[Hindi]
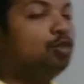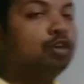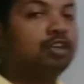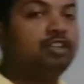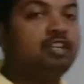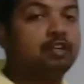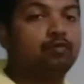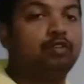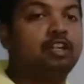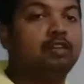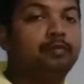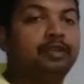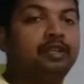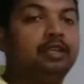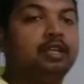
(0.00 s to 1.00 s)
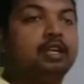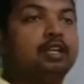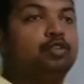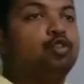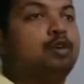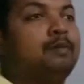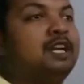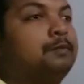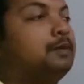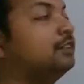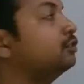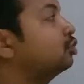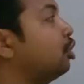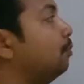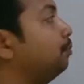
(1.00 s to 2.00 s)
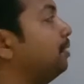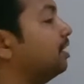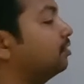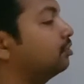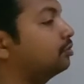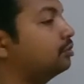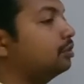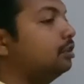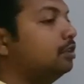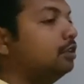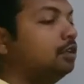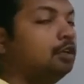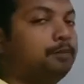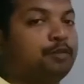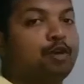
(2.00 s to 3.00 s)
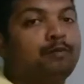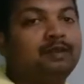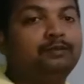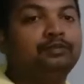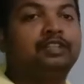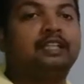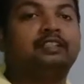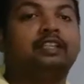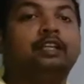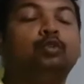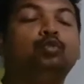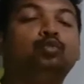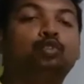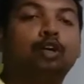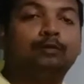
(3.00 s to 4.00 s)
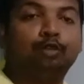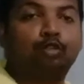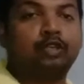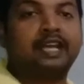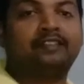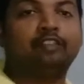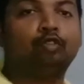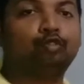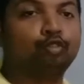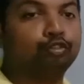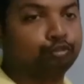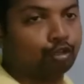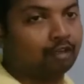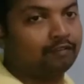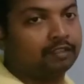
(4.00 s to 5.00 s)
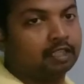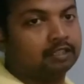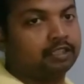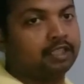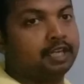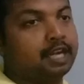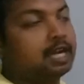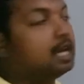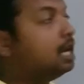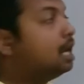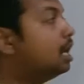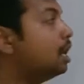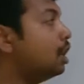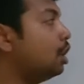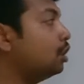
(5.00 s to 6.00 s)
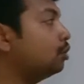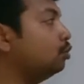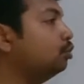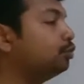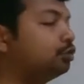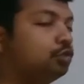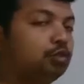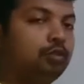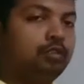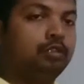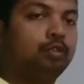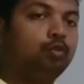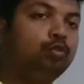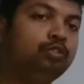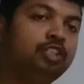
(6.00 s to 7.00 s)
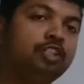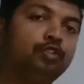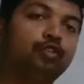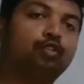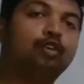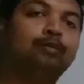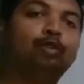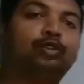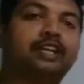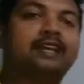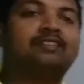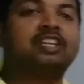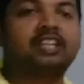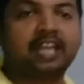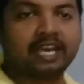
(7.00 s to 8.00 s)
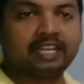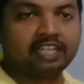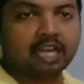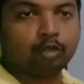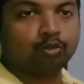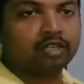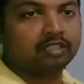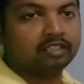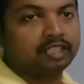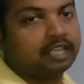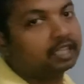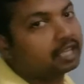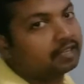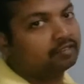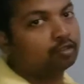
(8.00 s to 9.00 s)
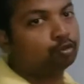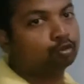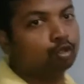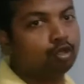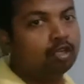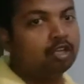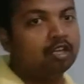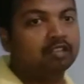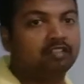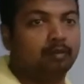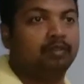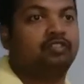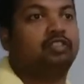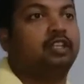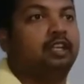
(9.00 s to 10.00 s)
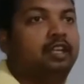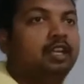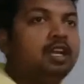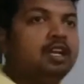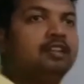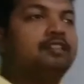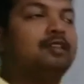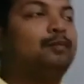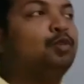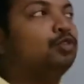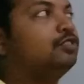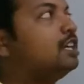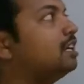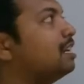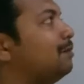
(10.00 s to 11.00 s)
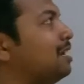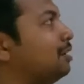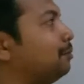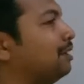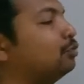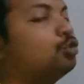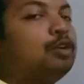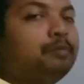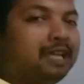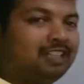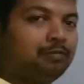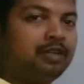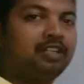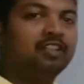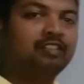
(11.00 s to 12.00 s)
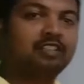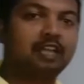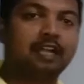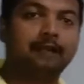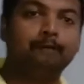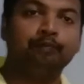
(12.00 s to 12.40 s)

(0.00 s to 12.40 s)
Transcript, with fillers: लोग रियल वर्ल्ड में जो हमारे पास कॉम्प्लेक्स प्रॉब्लम्स आते हैं उनको हम लोग कैसे उसको सॉल्व करते हैं और उस उन चीज़ों को हम लोग कैसे कैरी आउट करते हैं कैसे उसको समझते हैं सपोज दैट हमारे पास कोई मैथमेटिक्स का